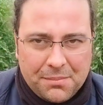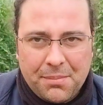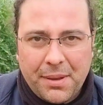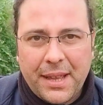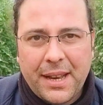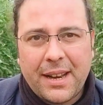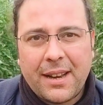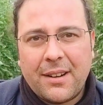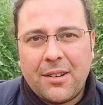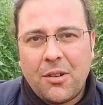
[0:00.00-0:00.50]

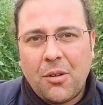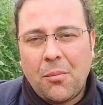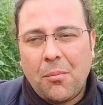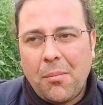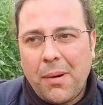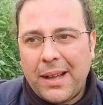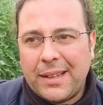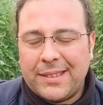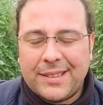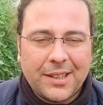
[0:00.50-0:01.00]
per
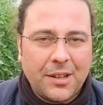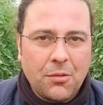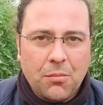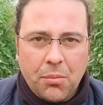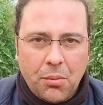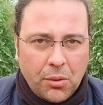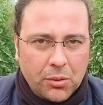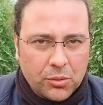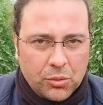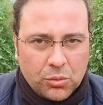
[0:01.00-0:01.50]
combattere un
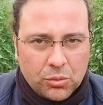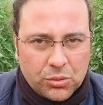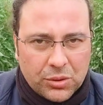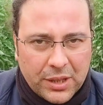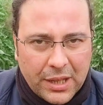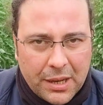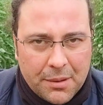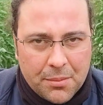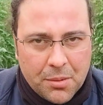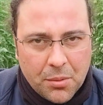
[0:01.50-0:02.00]
po'
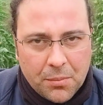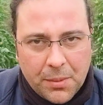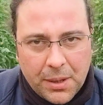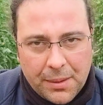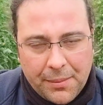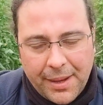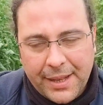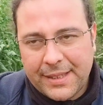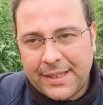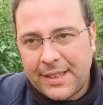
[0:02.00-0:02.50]
tutte le
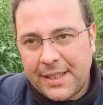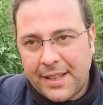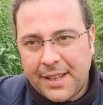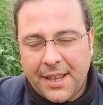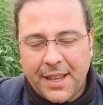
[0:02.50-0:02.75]
problematiche